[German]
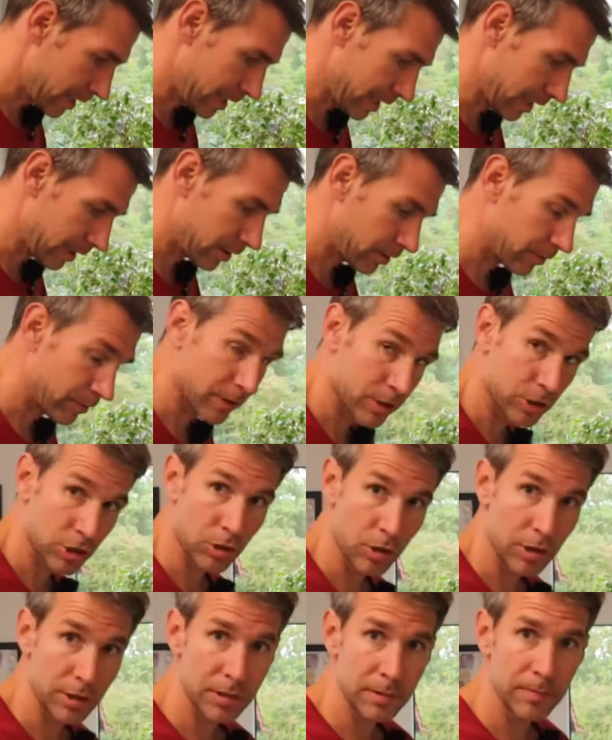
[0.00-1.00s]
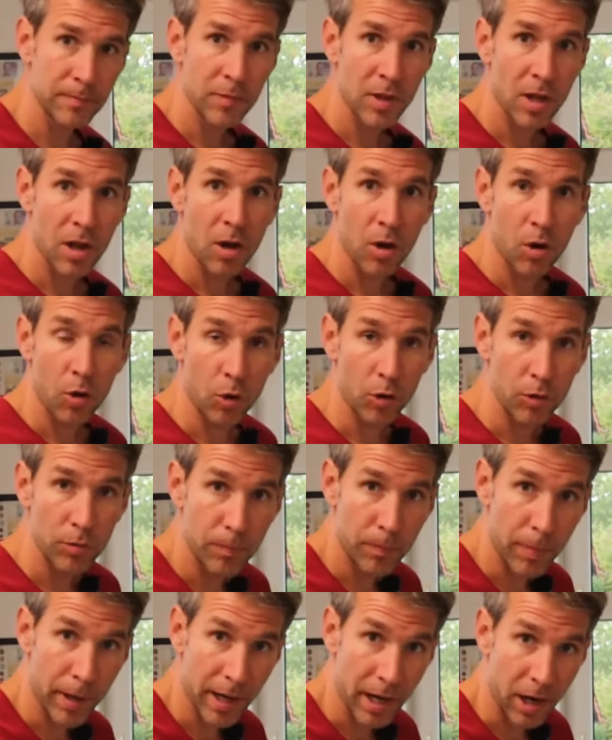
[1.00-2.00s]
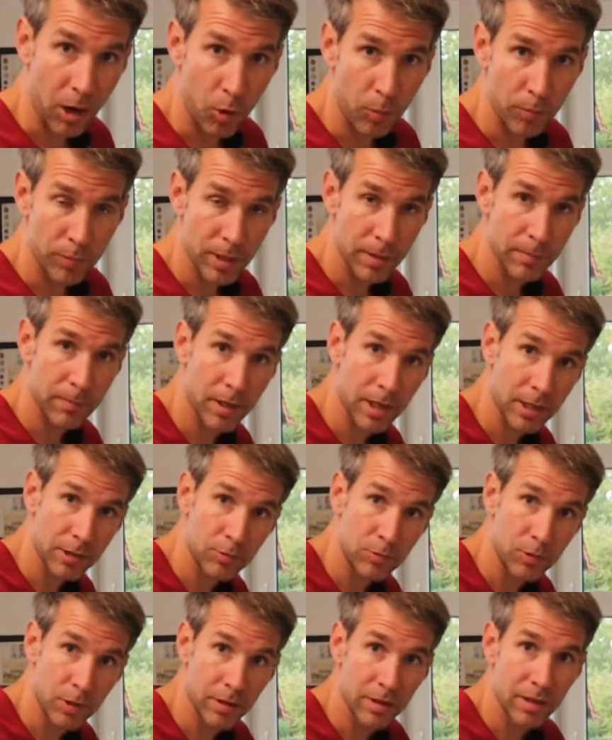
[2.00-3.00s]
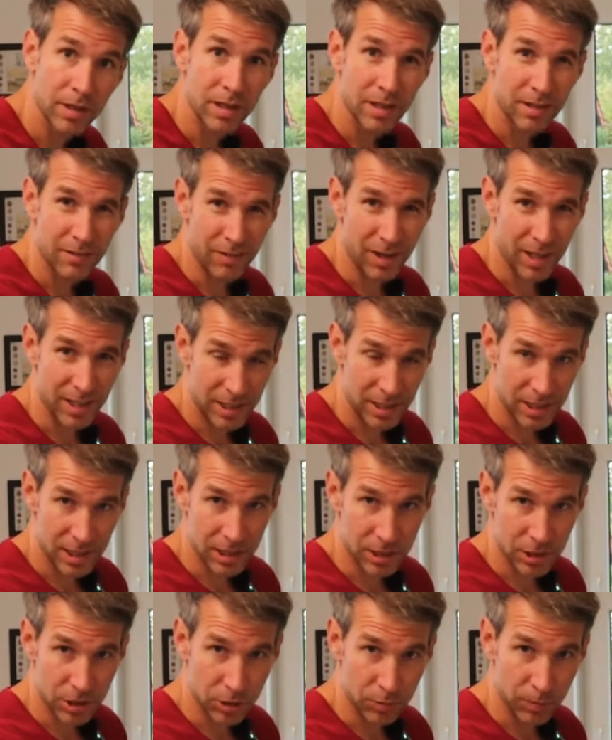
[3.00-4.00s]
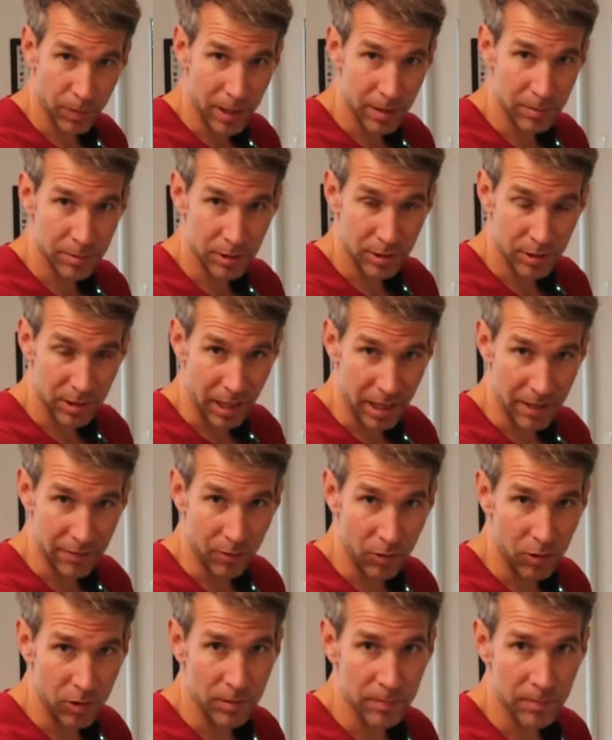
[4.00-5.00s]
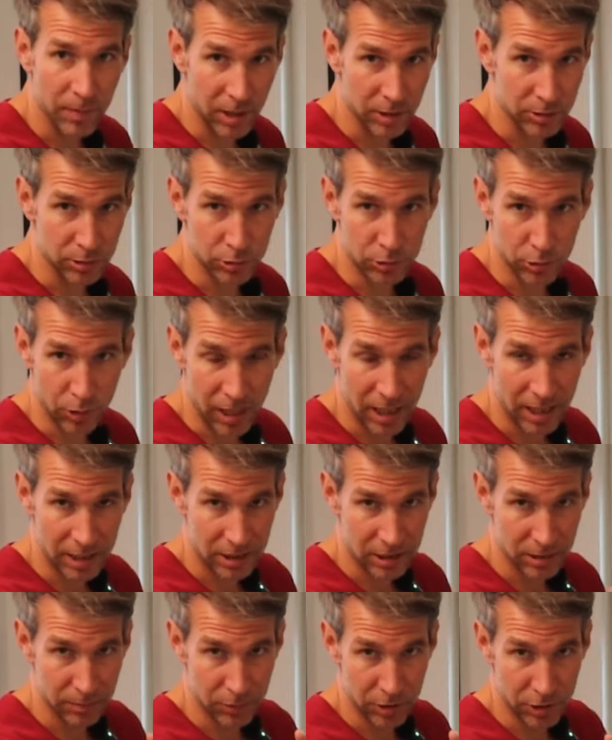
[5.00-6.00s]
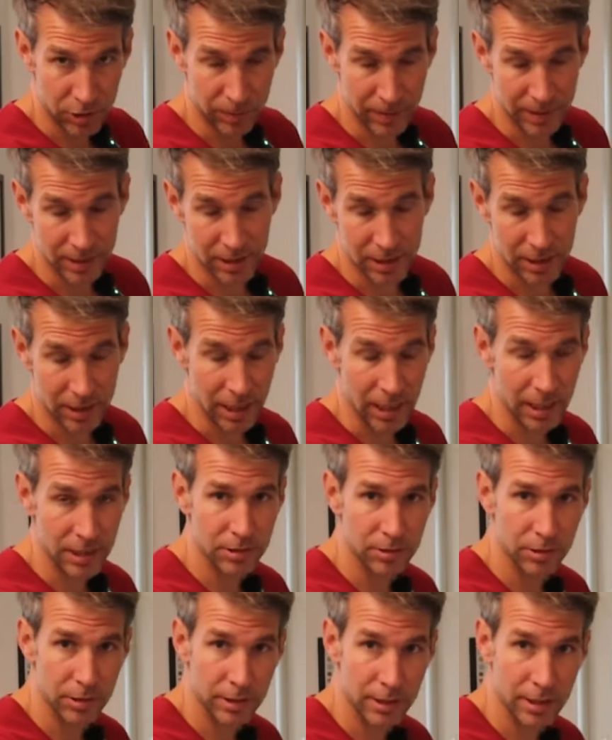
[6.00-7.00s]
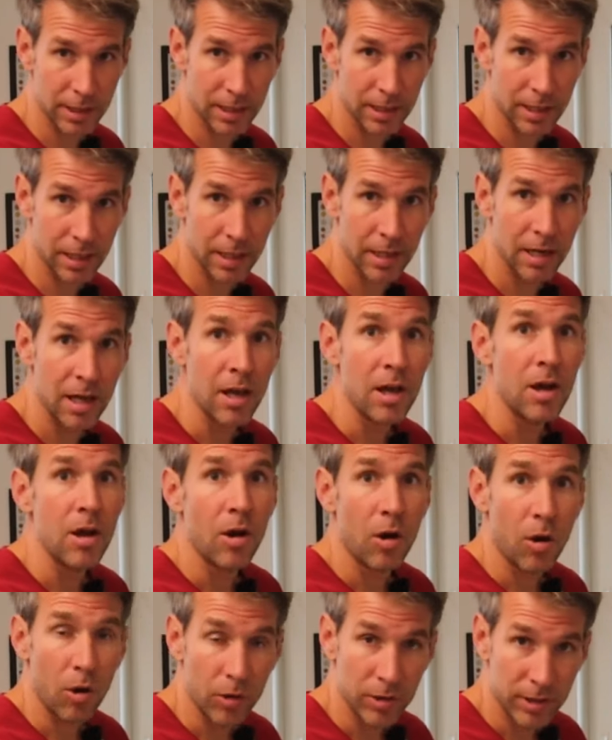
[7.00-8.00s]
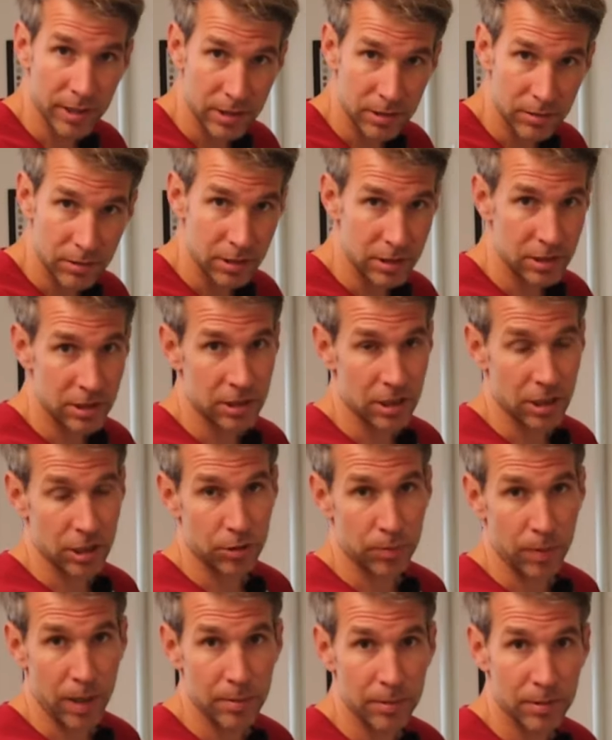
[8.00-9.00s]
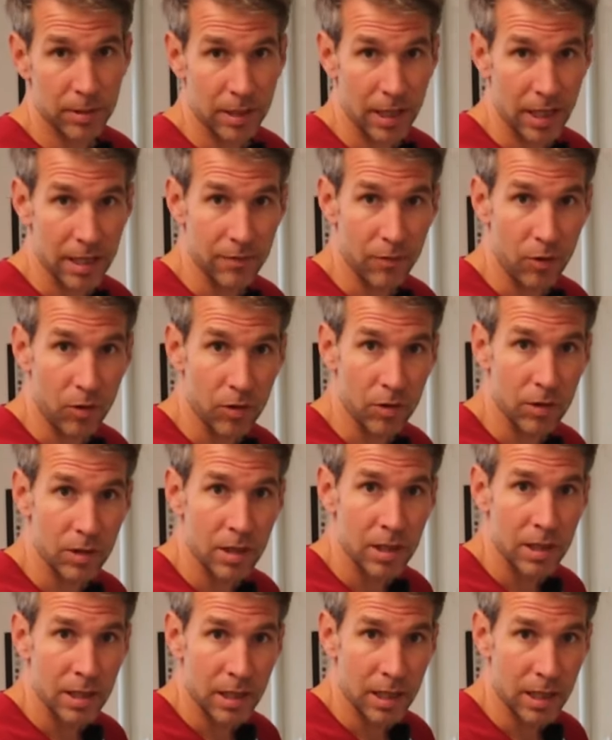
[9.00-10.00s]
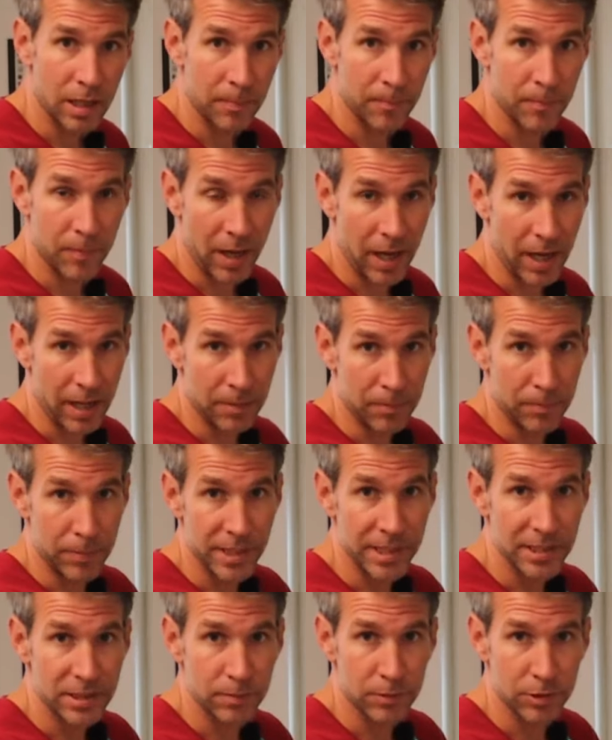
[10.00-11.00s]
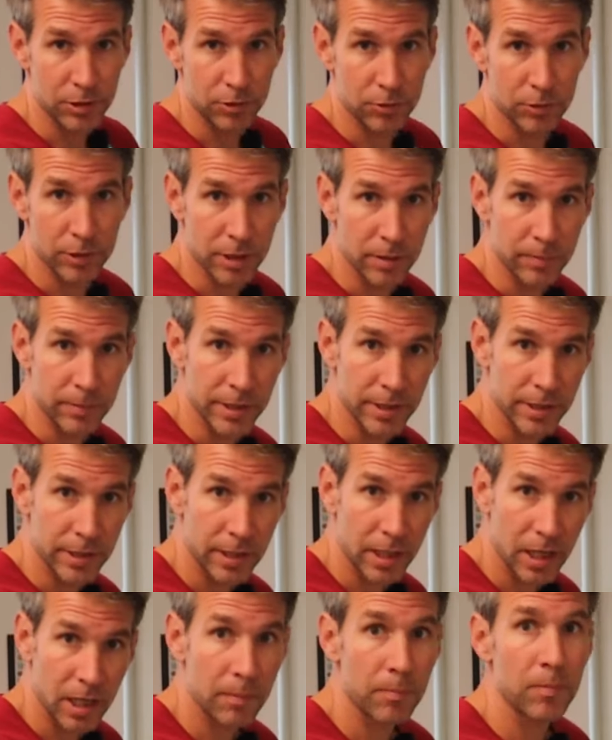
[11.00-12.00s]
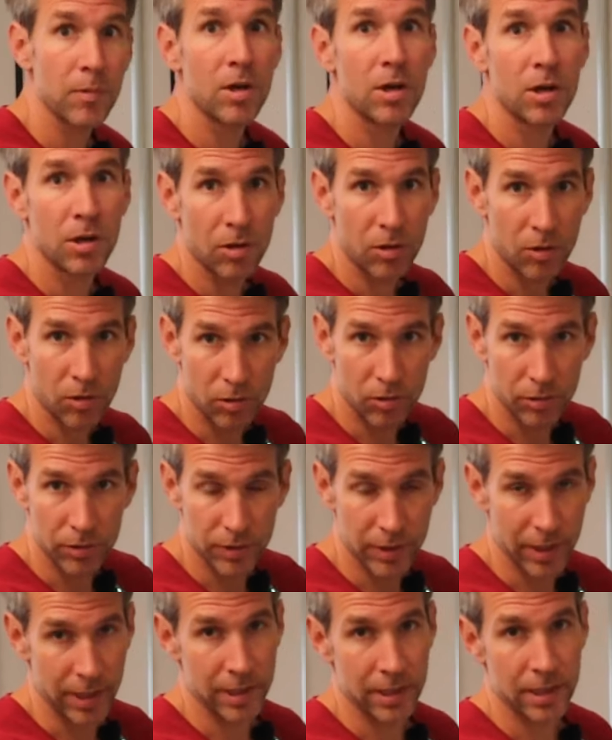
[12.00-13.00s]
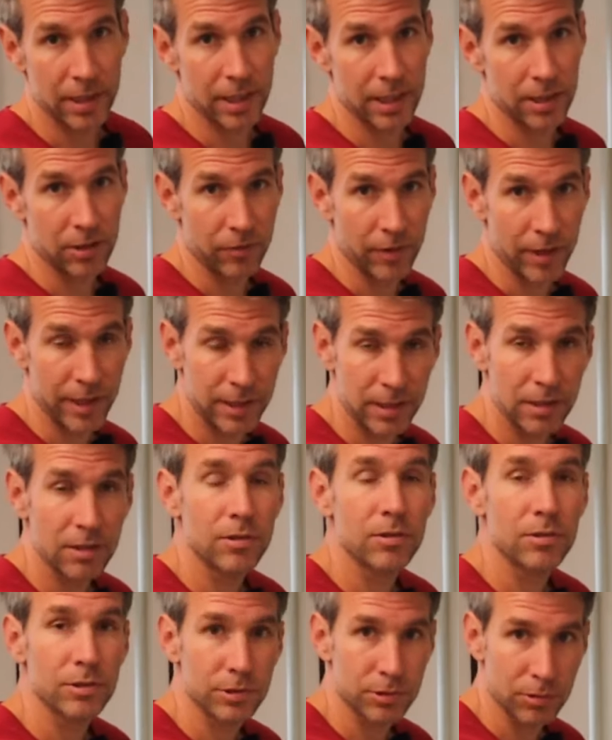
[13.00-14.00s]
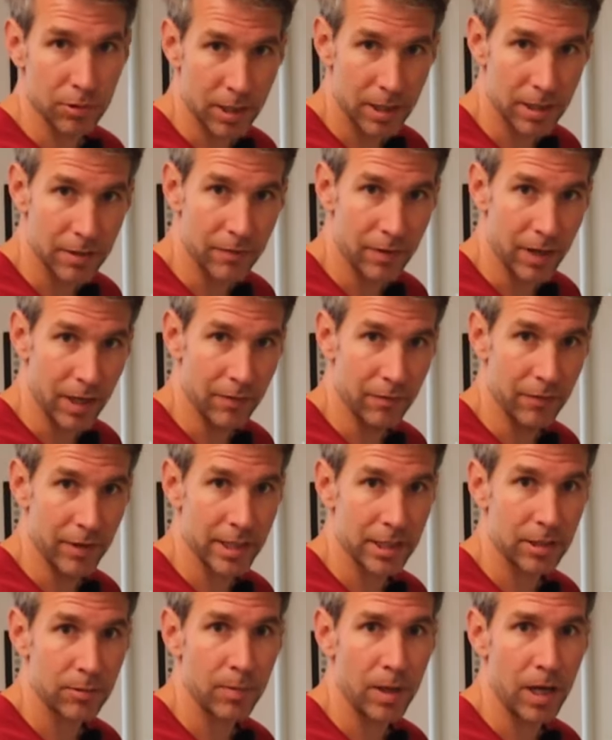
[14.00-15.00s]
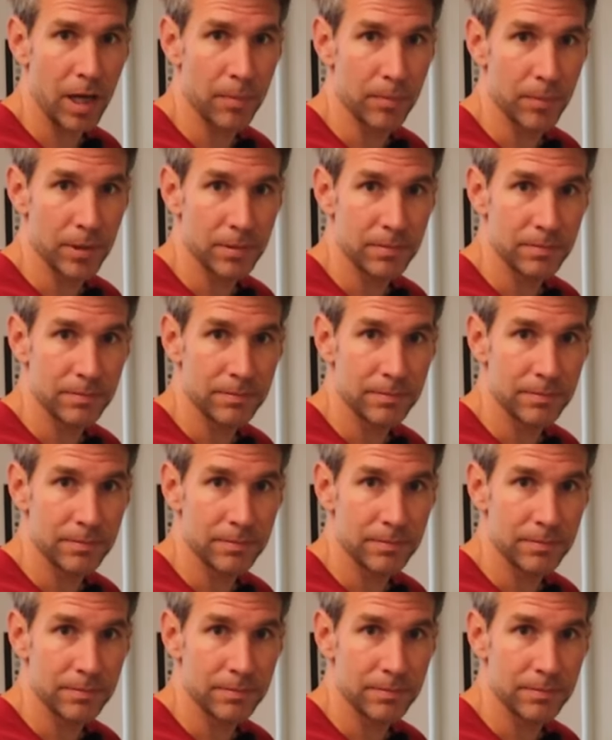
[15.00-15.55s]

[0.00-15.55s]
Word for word: jetzt verschlossen und bei Raumtemperaturen warte ich jetzt zwei bis drei Wochen, also so 18 bis 20 Grad sollte das sein. Und dann sollten sich nach zwei bis drei Wochen ähm, ein Pilz mit Züge gebildet haben. Und dann geht es weiter und so lange warten wir jetzt mal ab.